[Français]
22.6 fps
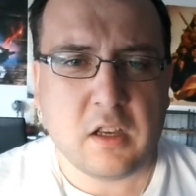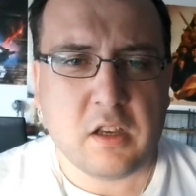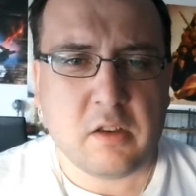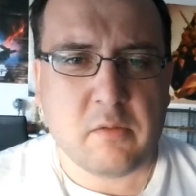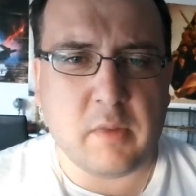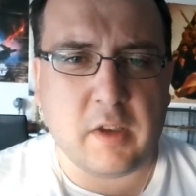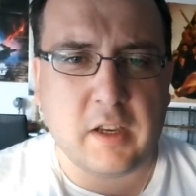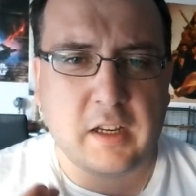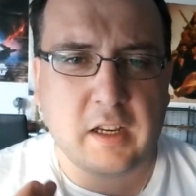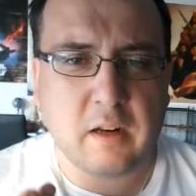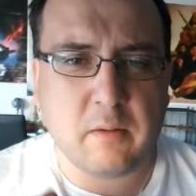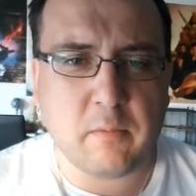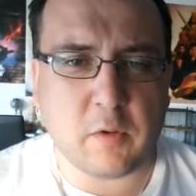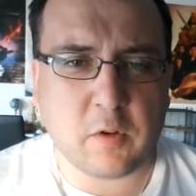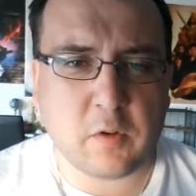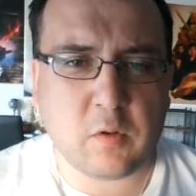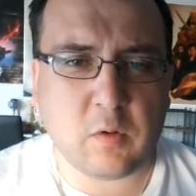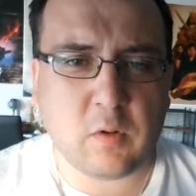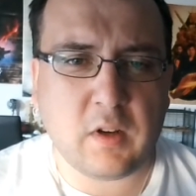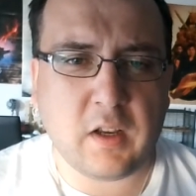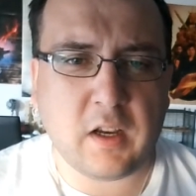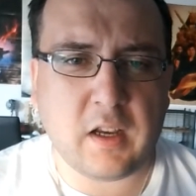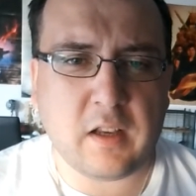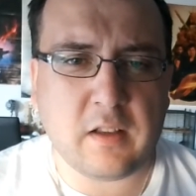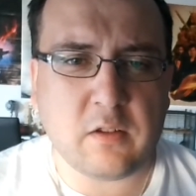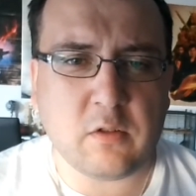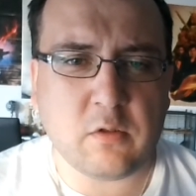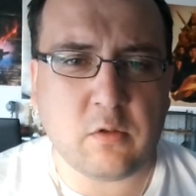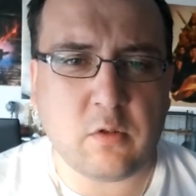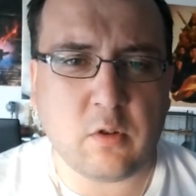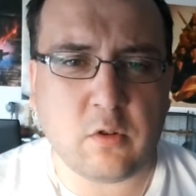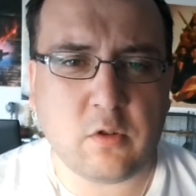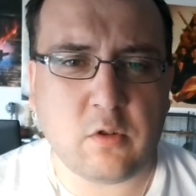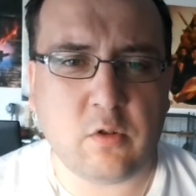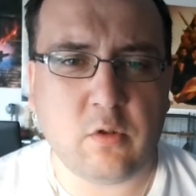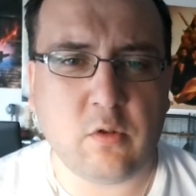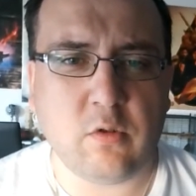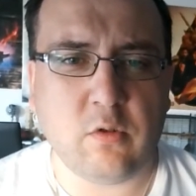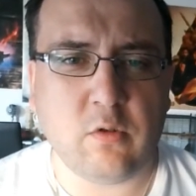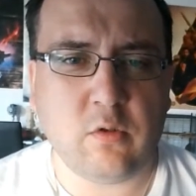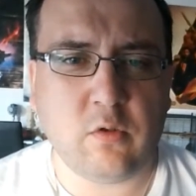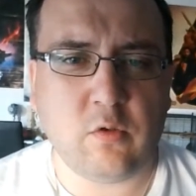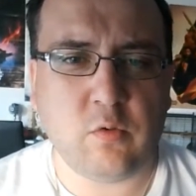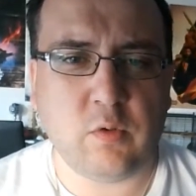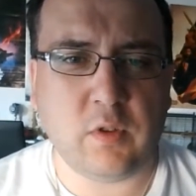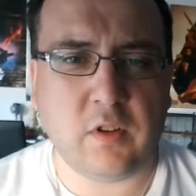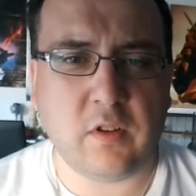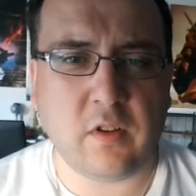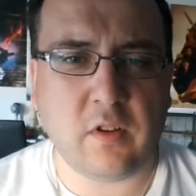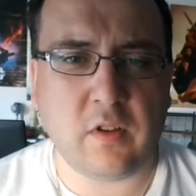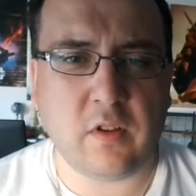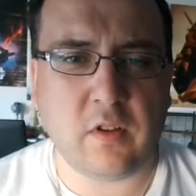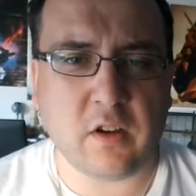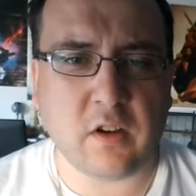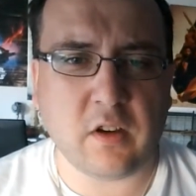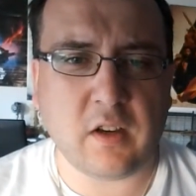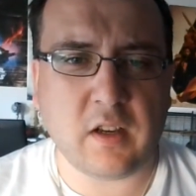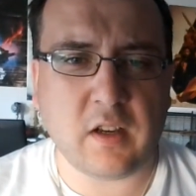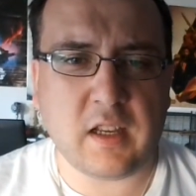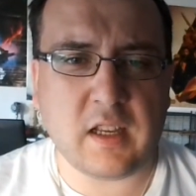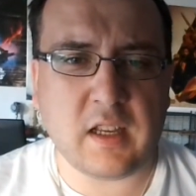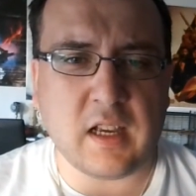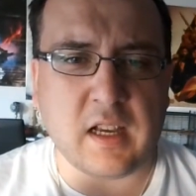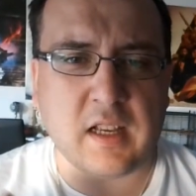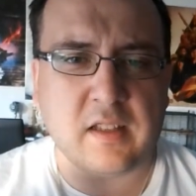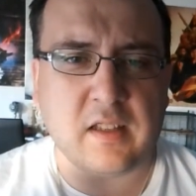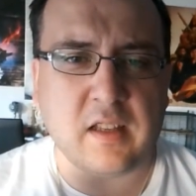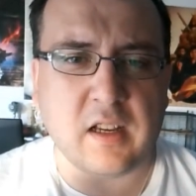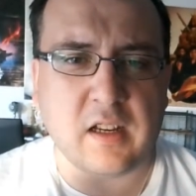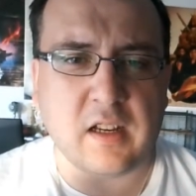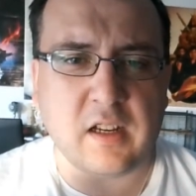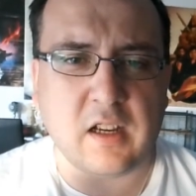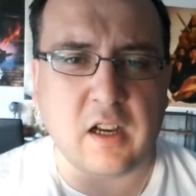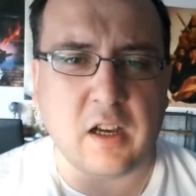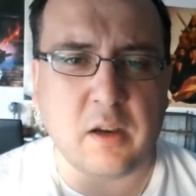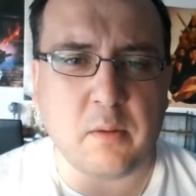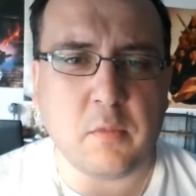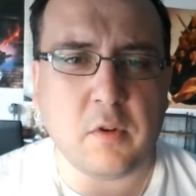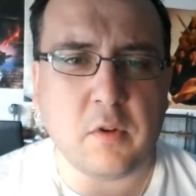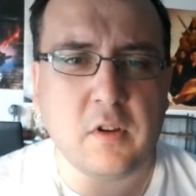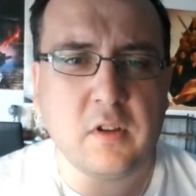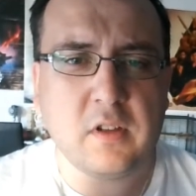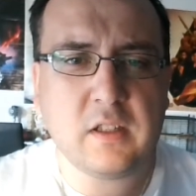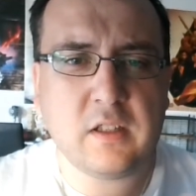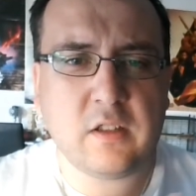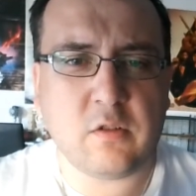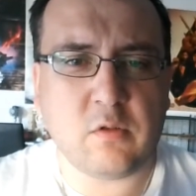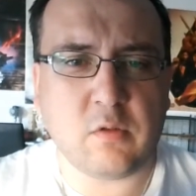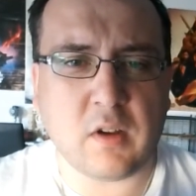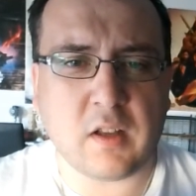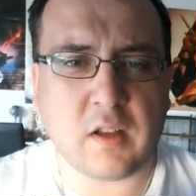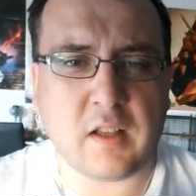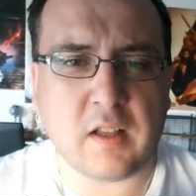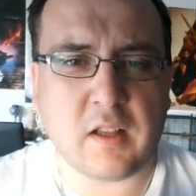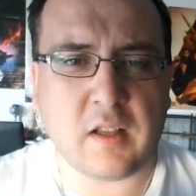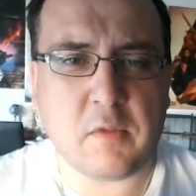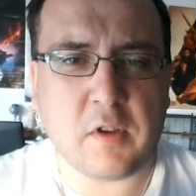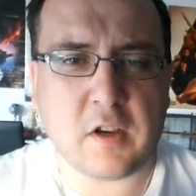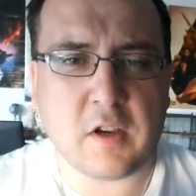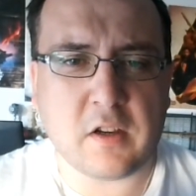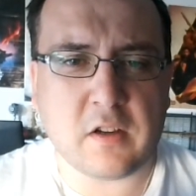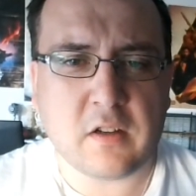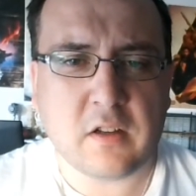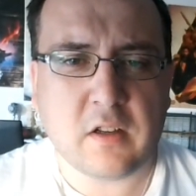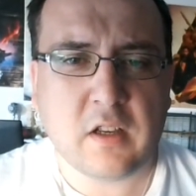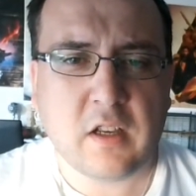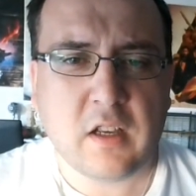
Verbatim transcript: mais également sur les réseaux sociaux, Twitter et Instagram, Histoire Damien.